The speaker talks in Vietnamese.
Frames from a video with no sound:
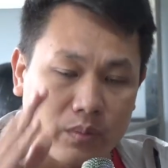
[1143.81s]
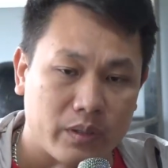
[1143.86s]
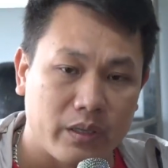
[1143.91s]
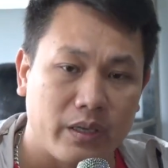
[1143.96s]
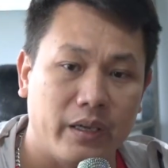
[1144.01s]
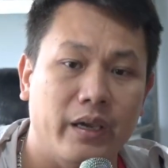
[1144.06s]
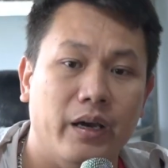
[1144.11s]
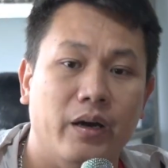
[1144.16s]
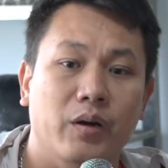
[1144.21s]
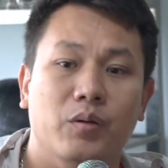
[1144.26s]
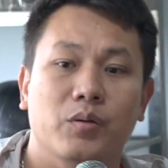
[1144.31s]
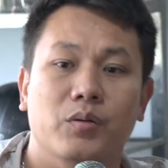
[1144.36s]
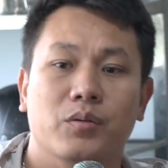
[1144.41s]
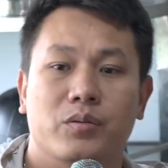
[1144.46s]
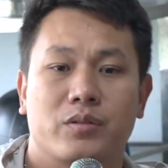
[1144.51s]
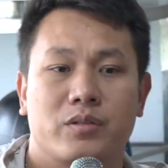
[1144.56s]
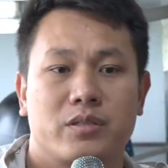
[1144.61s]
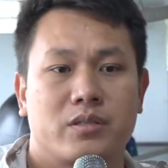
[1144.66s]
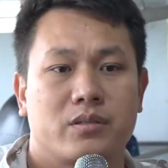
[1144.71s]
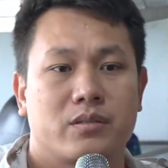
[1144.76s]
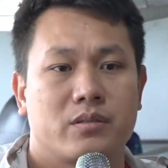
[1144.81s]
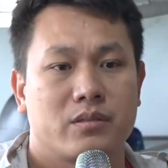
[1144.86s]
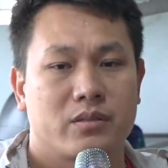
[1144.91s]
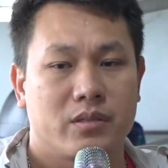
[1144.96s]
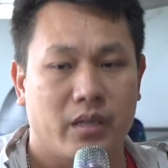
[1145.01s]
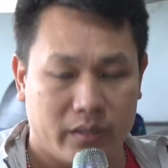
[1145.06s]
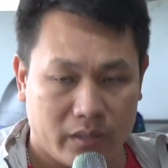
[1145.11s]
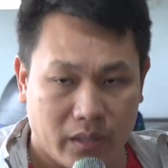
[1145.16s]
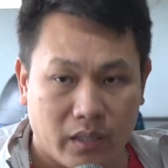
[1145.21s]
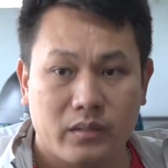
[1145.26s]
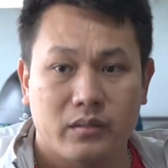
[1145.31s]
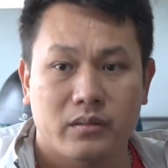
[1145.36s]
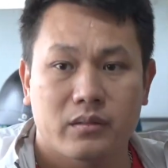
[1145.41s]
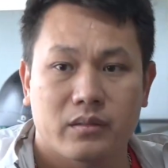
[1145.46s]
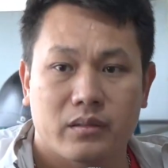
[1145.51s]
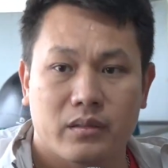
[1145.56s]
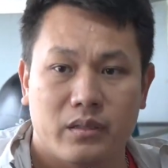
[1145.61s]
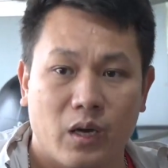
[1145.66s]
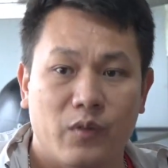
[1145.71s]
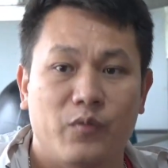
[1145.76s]
nhiều trận nhất
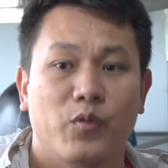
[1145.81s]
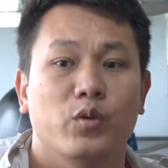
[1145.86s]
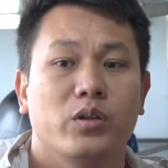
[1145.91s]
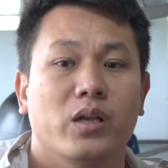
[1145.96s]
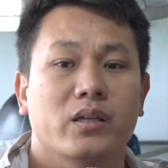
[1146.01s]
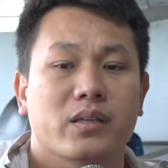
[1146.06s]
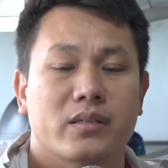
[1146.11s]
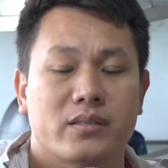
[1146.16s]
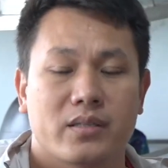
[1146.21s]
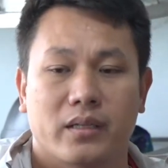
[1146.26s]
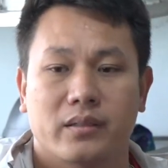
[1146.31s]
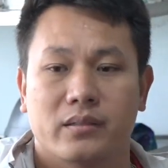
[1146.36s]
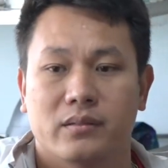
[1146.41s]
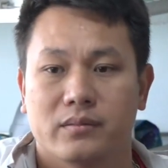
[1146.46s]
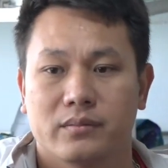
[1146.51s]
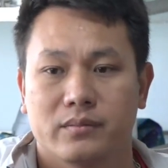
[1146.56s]
nhiều phút nhất trên sân